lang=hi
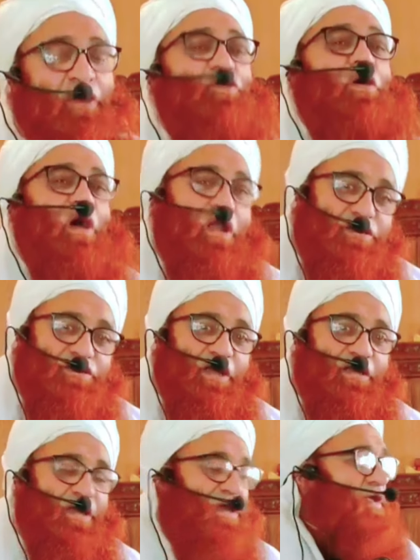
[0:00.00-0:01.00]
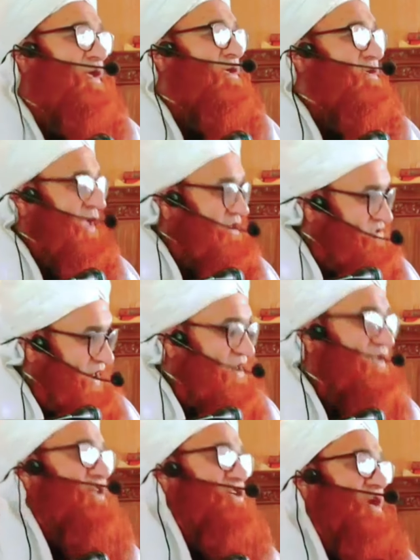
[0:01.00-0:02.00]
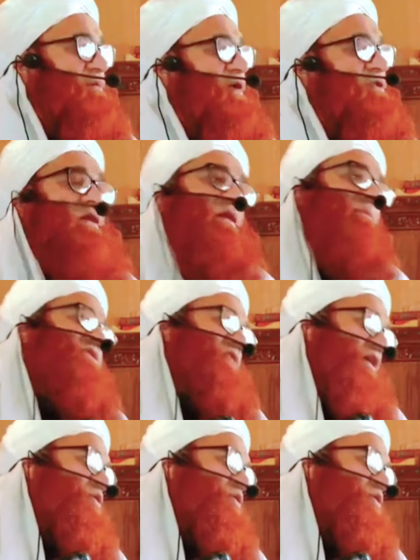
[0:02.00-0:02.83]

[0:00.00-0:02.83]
तो गरज ये कि ये इंसानी तजर्बाते कभी सही